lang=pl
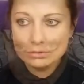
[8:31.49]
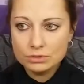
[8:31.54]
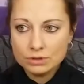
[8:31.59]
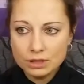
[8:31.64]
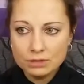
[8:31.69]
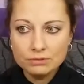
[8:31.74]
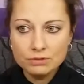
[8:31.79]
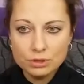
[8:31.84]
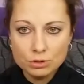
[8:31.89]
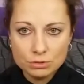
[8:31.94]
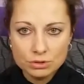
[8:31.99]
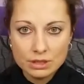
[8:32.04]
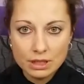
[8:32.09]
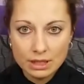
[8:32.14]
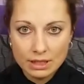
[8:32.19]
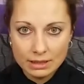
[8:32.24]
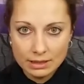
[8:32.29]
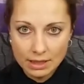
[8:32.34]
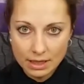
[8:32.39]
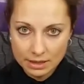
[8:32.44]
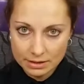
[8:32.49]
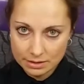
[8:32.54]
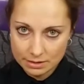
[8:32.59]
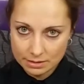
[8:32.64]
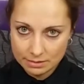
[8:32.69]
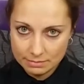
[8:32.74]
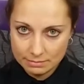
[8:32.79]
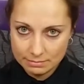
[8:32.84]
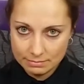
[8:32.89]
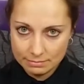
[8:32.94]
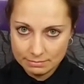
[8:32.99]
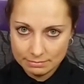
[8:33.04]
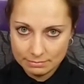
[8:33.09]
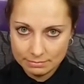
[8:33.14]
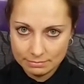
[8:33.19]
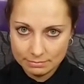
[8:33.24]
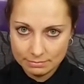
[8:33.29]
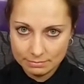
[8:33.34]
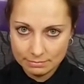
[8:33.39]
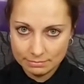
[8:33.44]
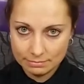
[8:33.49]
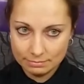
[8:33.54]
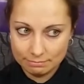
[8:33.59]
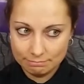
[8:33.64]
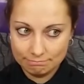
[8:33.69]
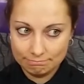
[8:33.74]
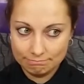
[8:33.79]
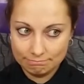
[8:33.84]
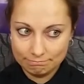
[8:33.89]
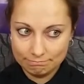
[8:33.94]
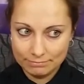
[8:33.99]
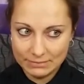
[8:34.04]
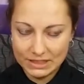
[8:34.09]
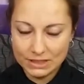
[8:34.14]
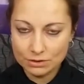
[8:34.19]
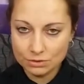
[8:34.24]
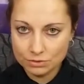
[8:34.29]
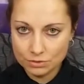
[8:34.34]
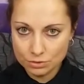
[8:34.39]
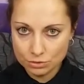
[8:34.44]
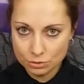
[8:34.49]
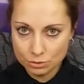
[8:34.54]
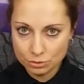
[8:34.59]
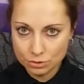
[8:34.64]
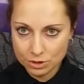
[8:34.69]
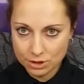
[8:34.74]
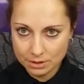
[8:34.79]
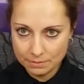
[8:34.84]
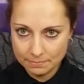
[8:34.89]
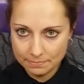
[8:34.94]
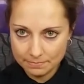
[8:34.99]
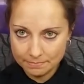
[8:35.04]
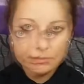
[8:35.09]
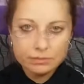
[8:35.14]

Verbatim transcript: Ten wirus dalej jest i co w związku z tym?